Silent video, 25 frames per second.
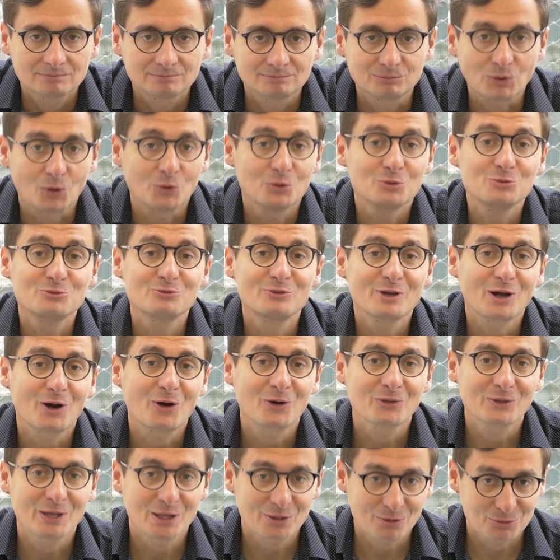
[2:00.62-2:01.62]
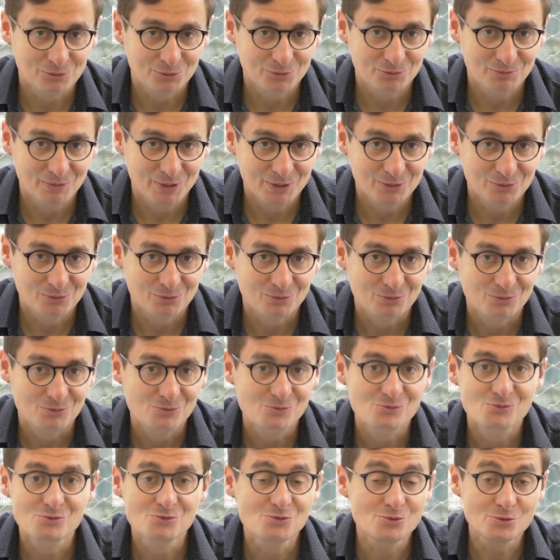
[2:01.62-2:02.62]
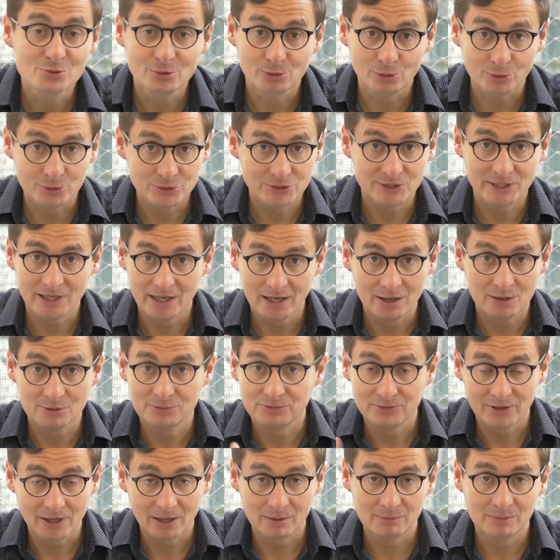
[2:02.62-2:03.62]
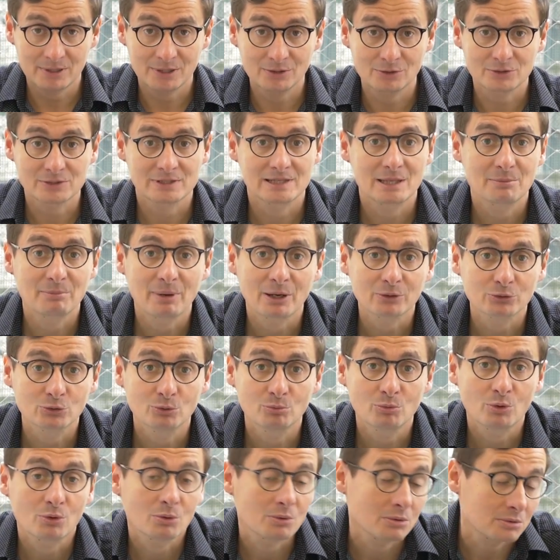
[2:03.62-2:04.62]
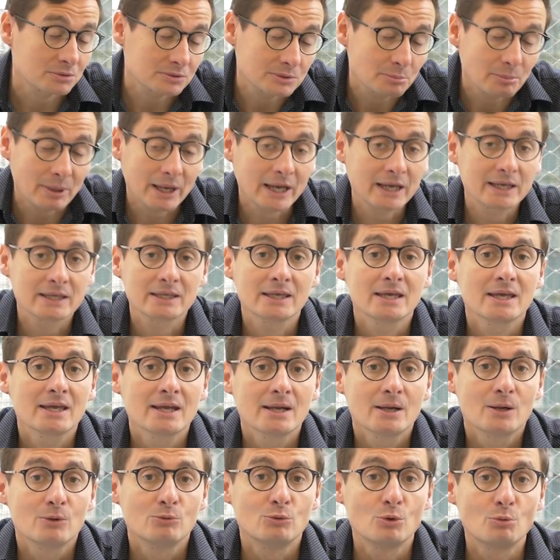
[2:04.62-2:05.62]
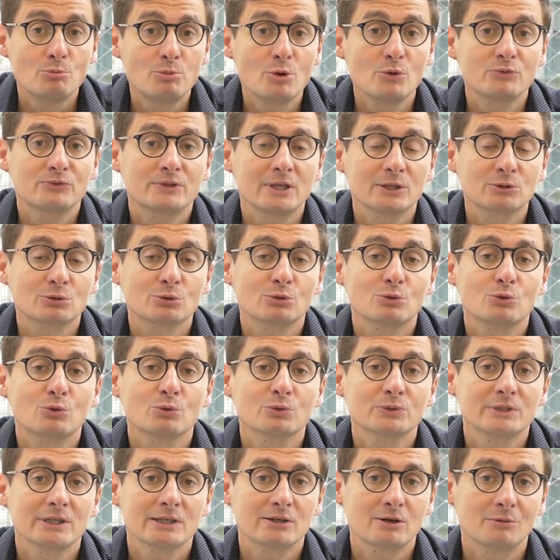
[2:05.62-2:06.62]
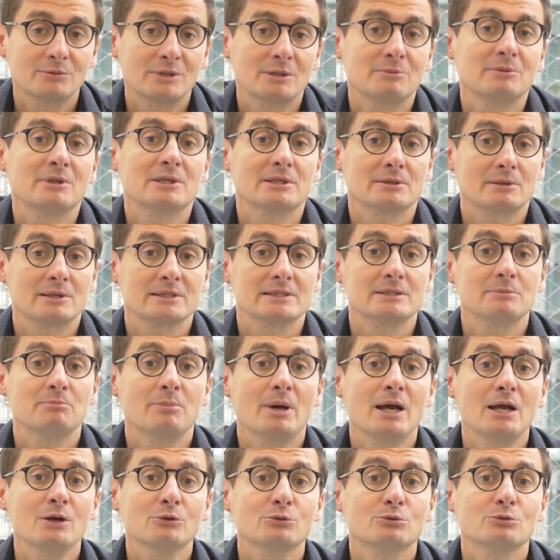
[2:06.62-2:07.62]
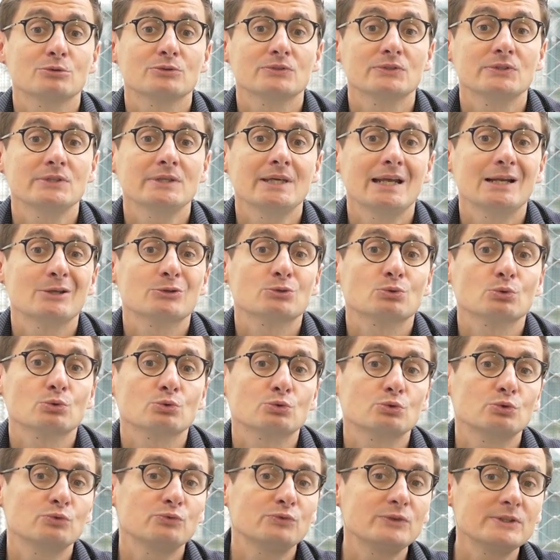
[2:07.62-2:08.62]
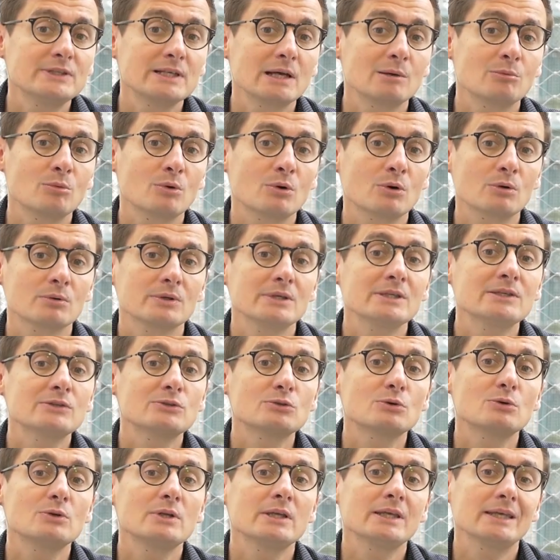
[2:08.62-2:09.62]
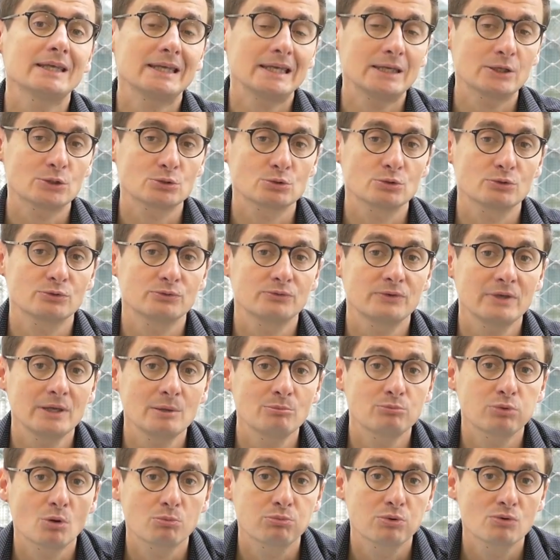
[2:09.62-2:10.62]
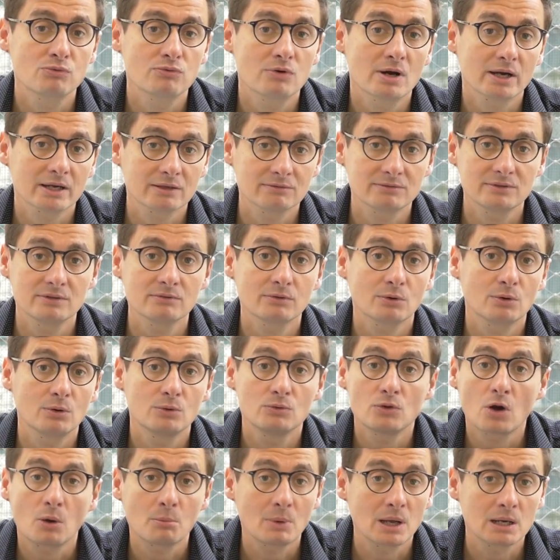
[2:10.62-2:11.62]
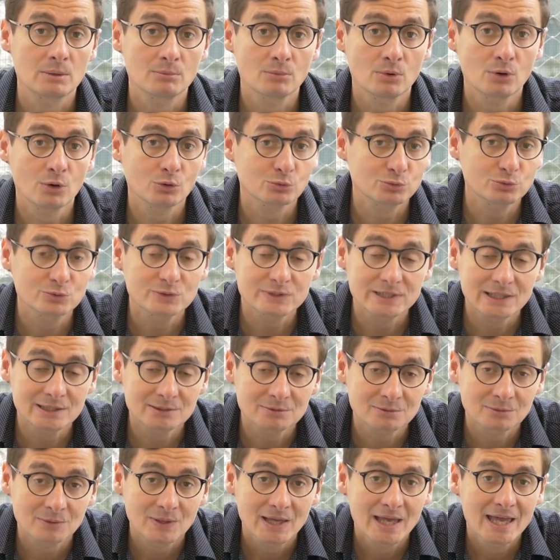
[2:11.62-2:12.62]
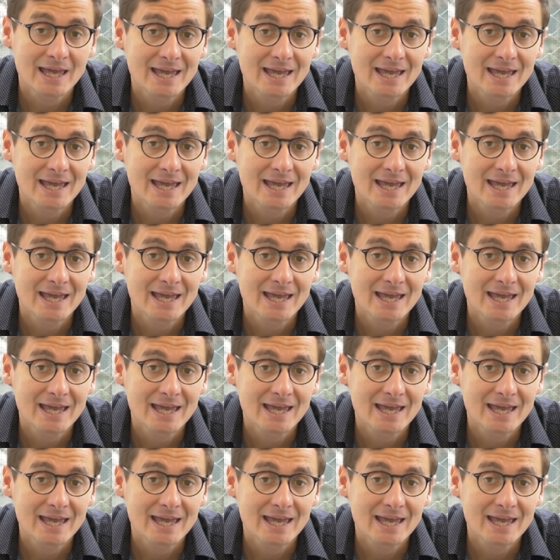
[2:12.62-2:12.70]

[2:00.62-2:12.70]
Bon, une véranda dans une maison ou une loggia fermée dans un appartement, hein, c'est pareil, ne peuvent être comptées comme des pièces principales que si elles sont suffisamment isolées et chauffées pour pouvoir y vivre normalement en toute saison.